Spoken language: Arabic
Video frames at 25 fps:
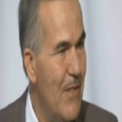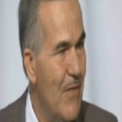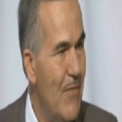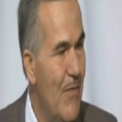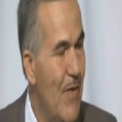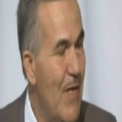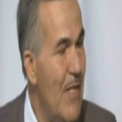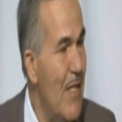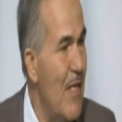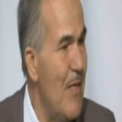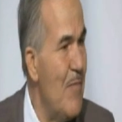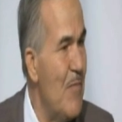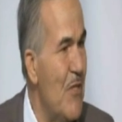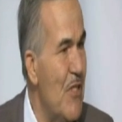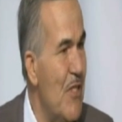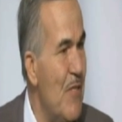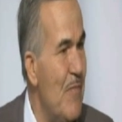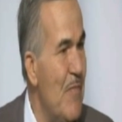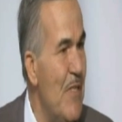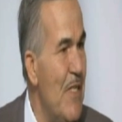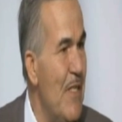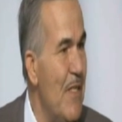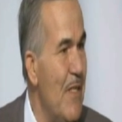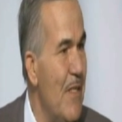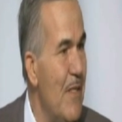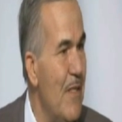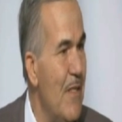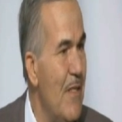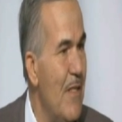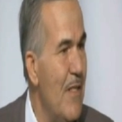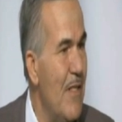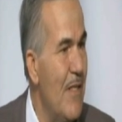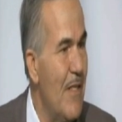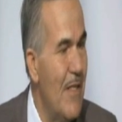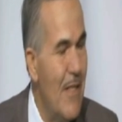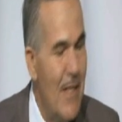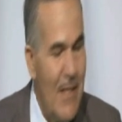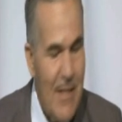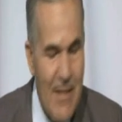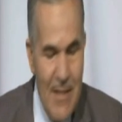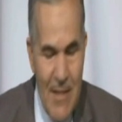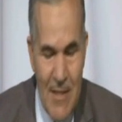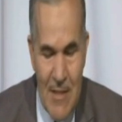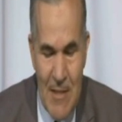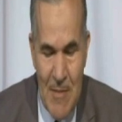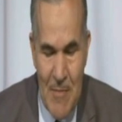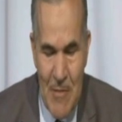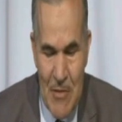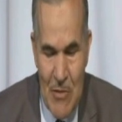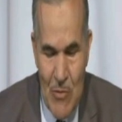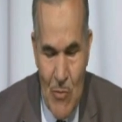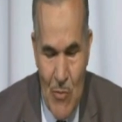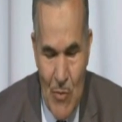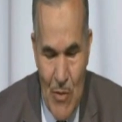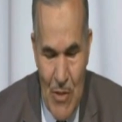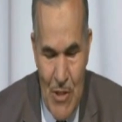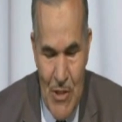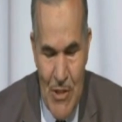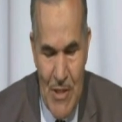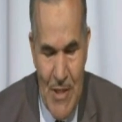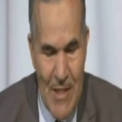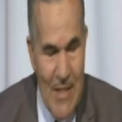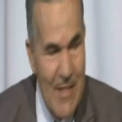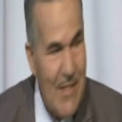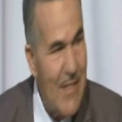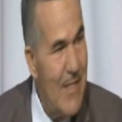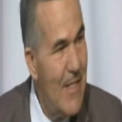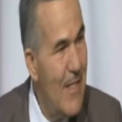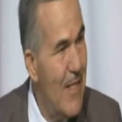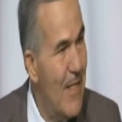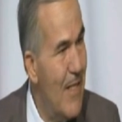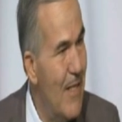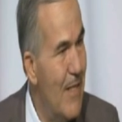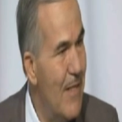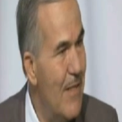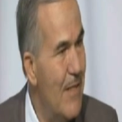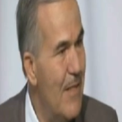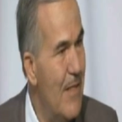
فهذا أمر جميل لكن عندما تكون لجنة نزيهة